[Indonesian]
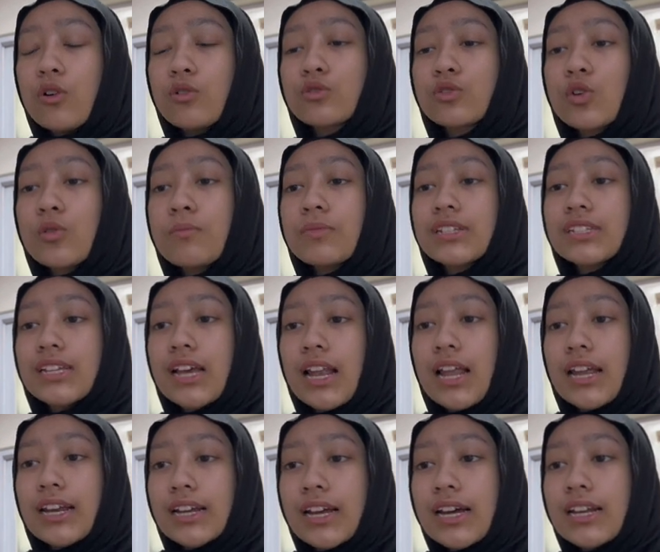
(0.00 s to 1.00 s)
untuk
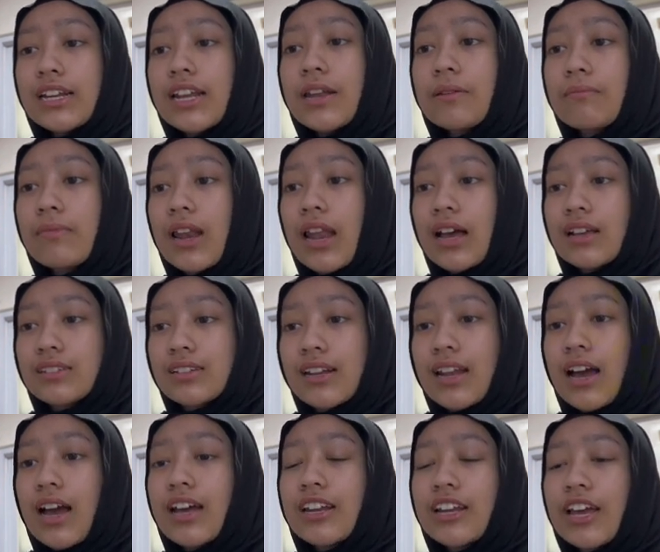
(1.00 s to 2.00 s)
menjalankan dan
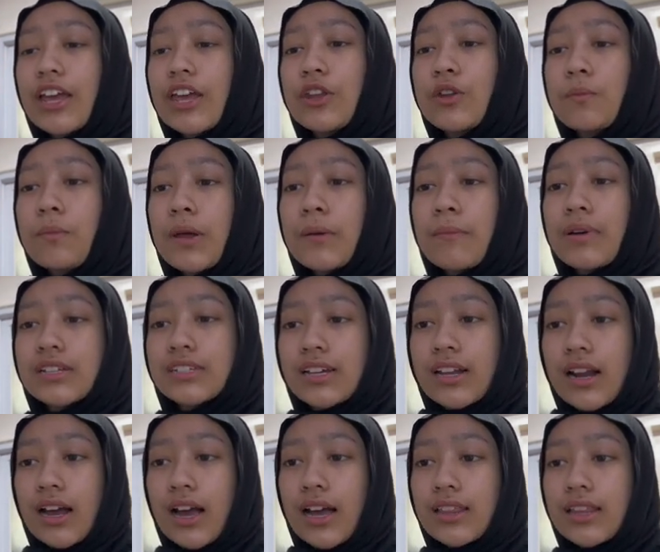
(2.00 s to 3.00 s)
melaksanakan kehidupan
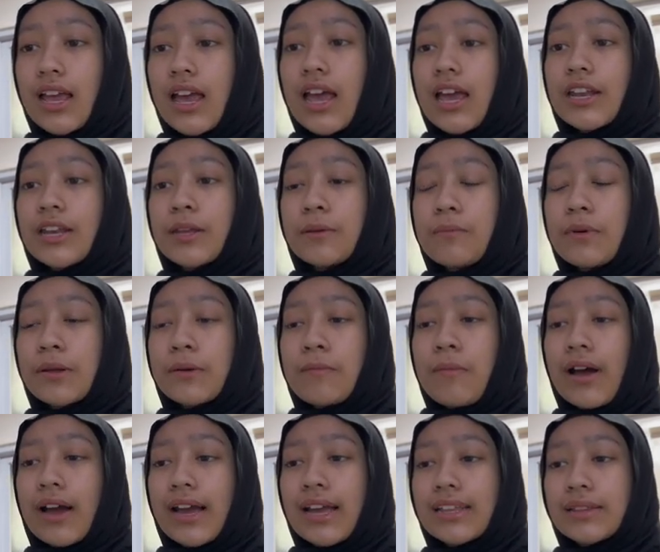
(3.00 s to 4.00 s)
masyarakat di
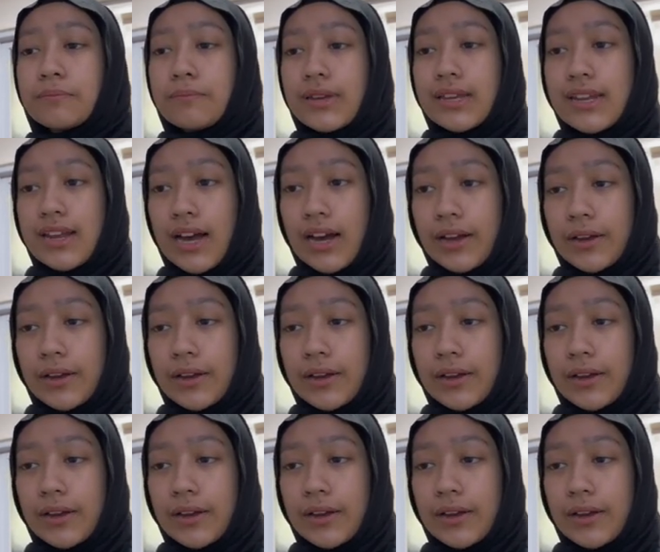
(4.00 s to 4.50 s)
berbagai bidang.